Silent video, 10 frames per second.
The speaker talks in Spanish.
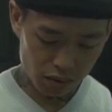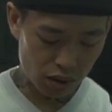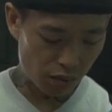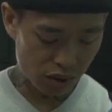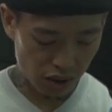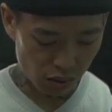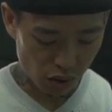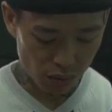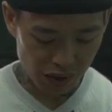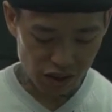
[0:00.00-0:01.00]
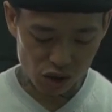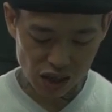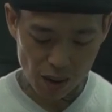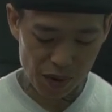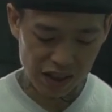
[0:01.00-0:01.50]
Le vamos a dar unos golpecitos
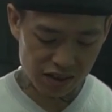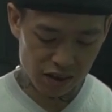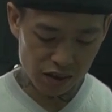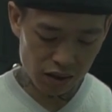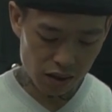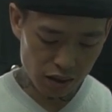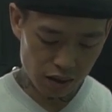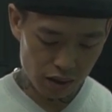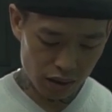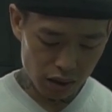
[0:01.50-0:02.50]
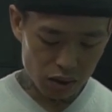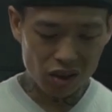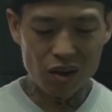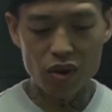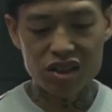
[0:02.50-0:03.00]
apenas. No
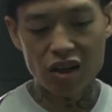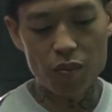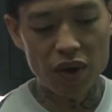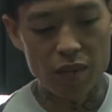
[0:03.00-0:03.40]
queremos que se rompa